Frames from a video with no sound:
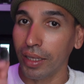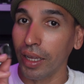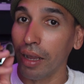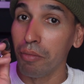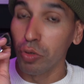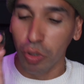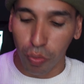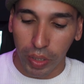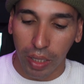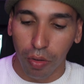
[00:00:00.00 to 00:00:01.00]
Tengan mucho
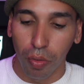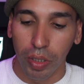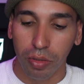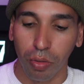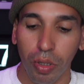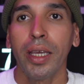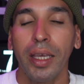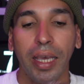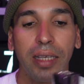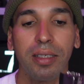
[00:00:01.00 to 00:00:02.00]
cuidado con esto.
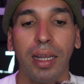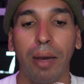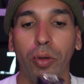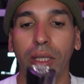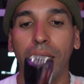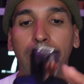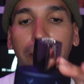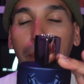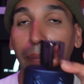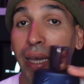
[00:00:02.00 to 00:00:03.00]
En sí la
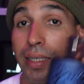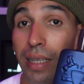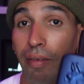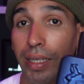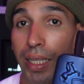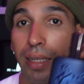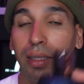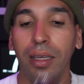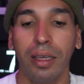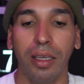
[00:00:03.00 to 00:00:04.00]
botella pesa
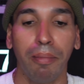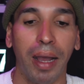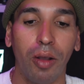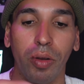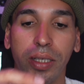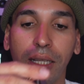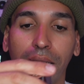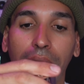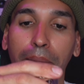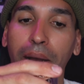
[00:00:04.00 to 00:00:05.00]
bastante y más con esta
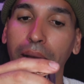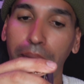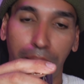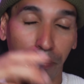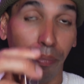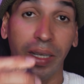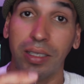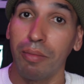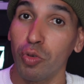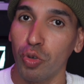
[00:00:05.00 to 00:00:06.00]
tapa
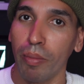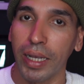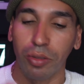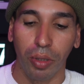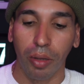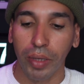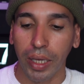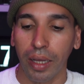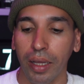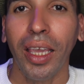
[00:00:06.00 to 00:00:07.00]
pesa mucho más todavía.